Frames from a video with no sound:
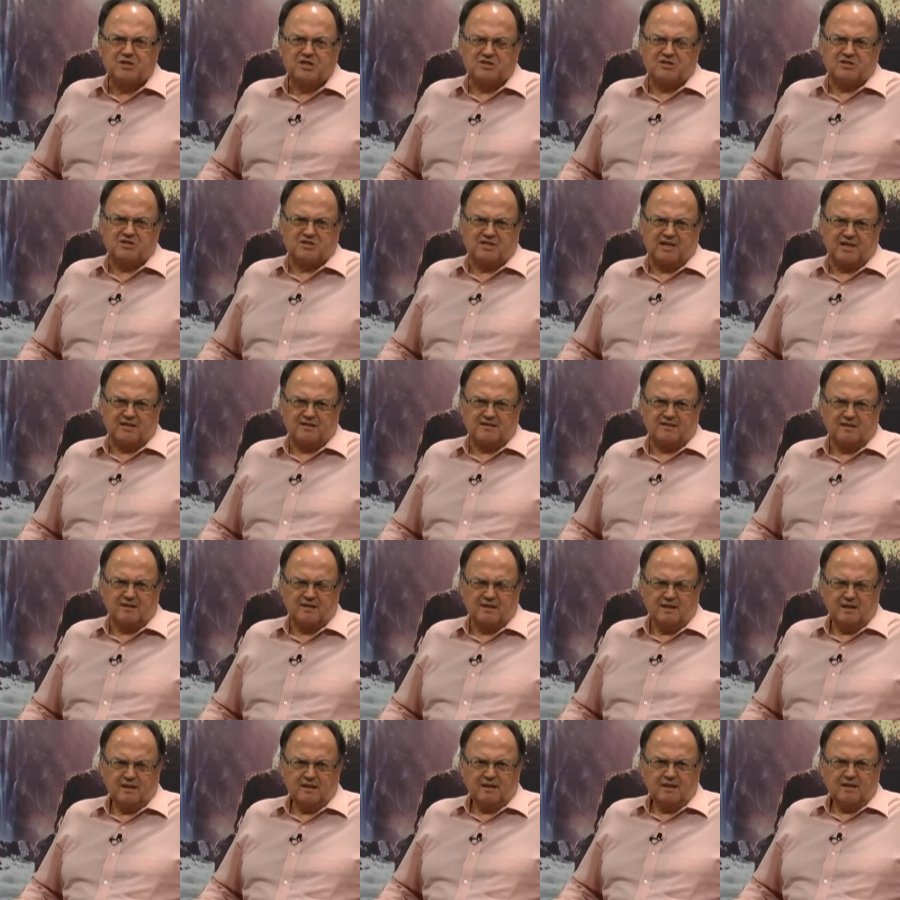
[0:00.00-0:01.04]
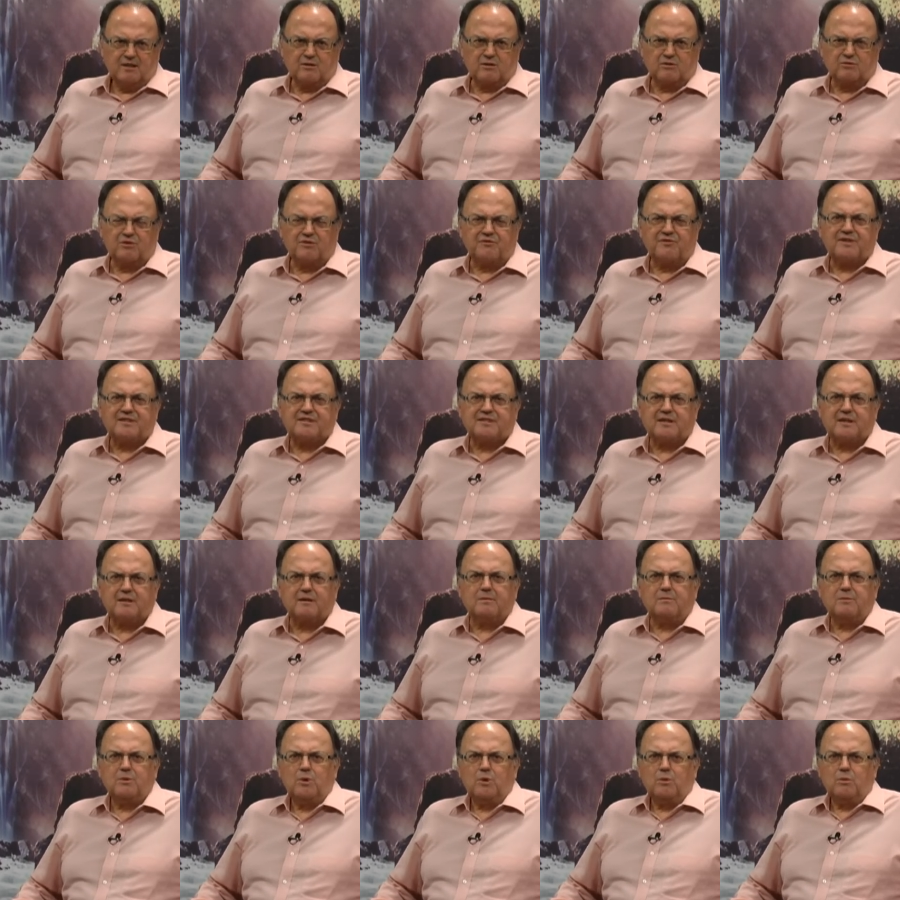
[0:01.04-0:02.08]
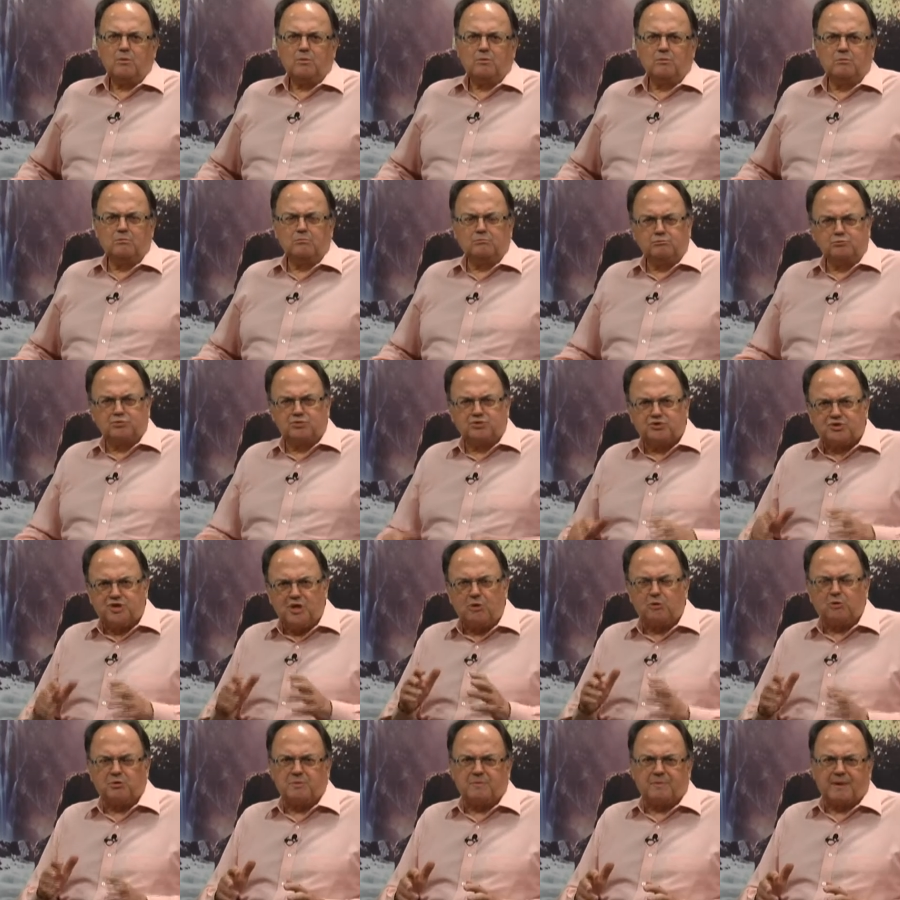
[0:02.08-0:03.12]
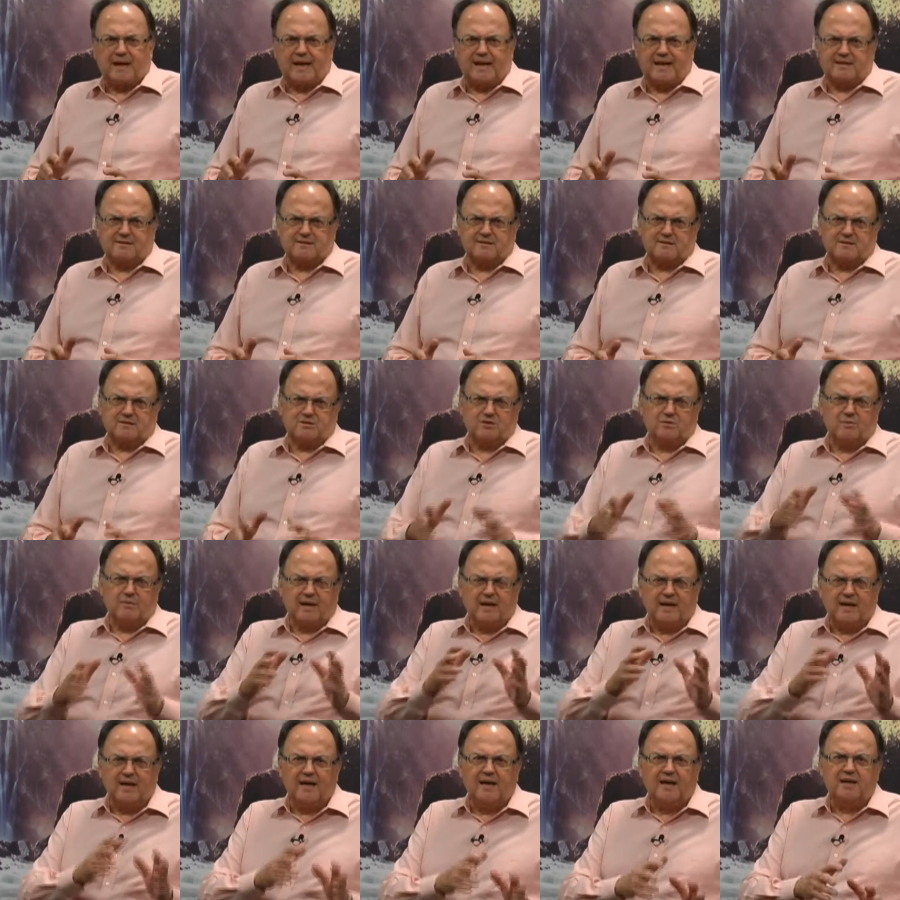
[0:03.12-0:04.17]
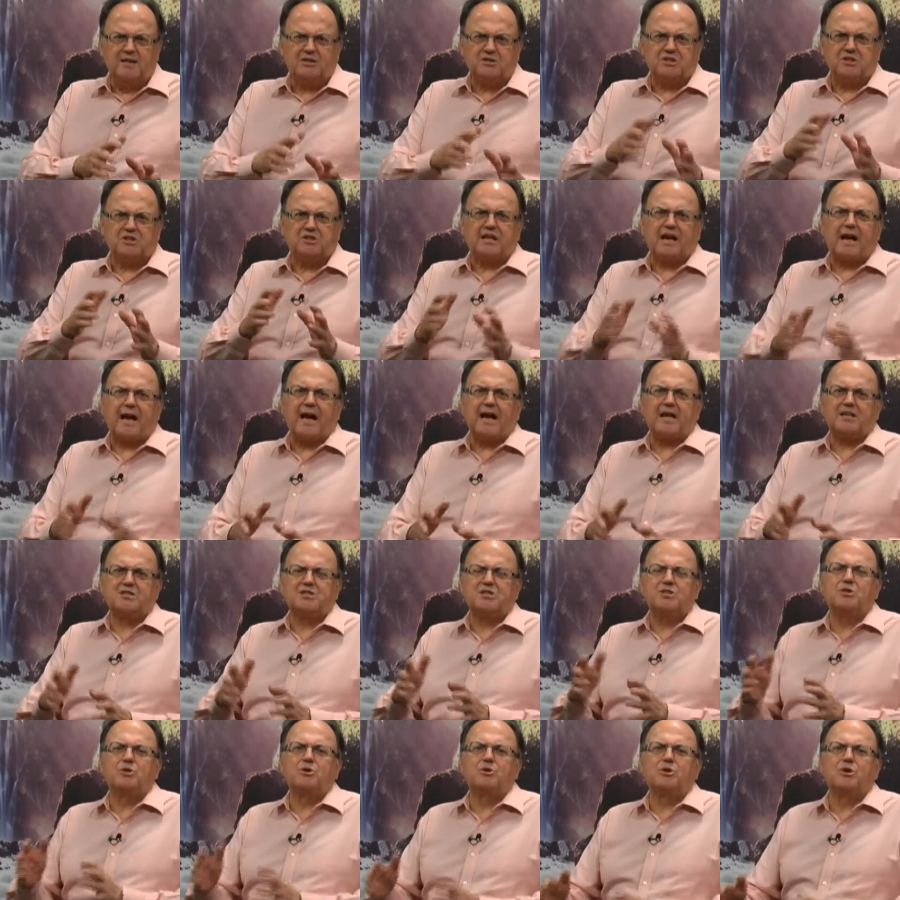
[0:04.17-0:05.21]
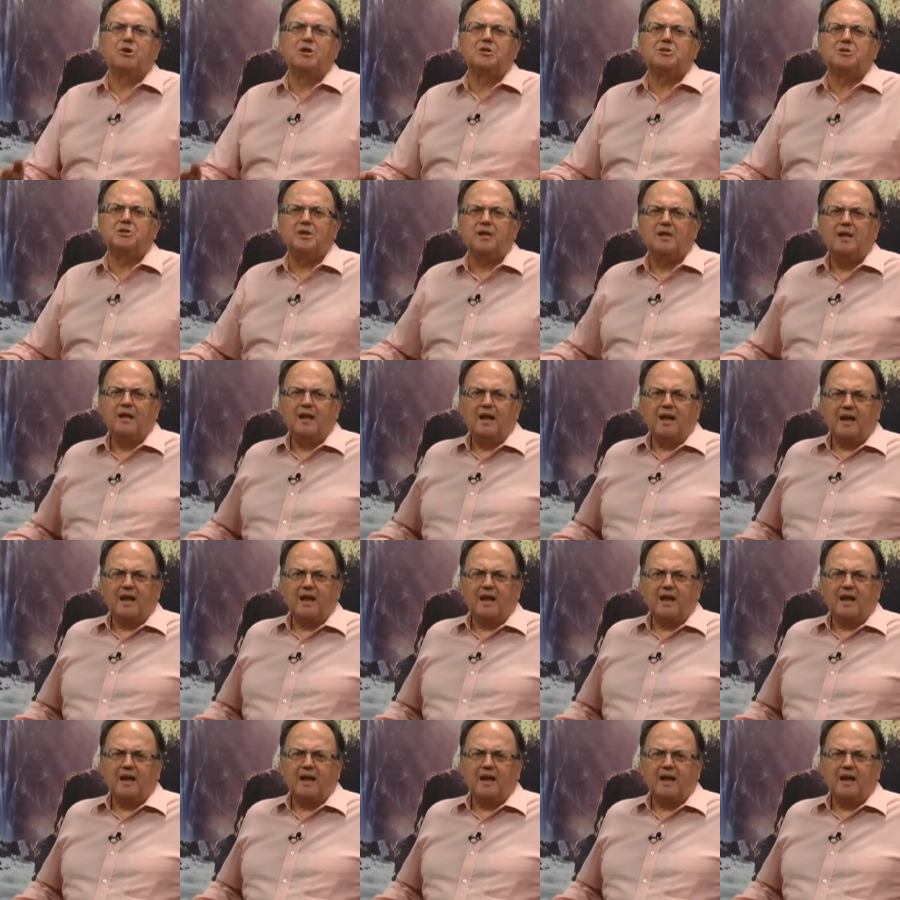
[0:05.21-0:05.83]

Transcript: de existência. E nós vamos fazer um ciclo de palestras, de manhã, de tarde, de noite,